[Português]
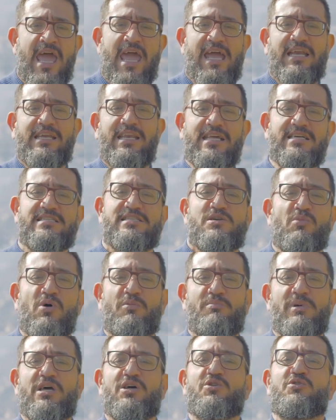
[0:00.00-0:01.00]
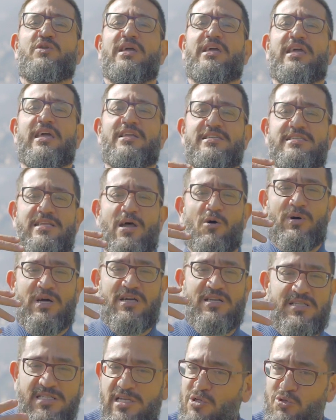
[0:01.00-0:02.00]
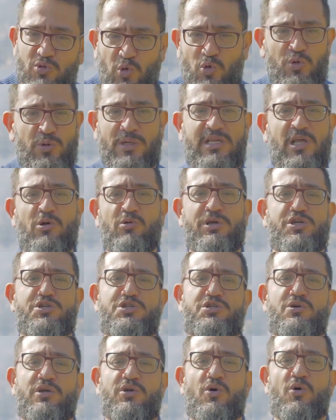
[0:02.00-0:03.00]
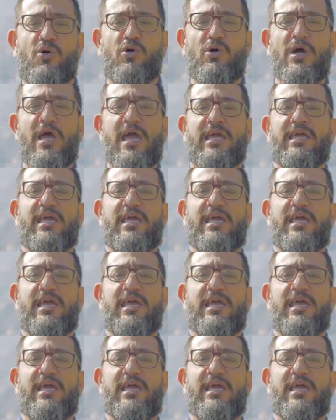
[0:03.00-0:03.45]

é nesse momento em que ele está alcançando tudo aquilo que sonhou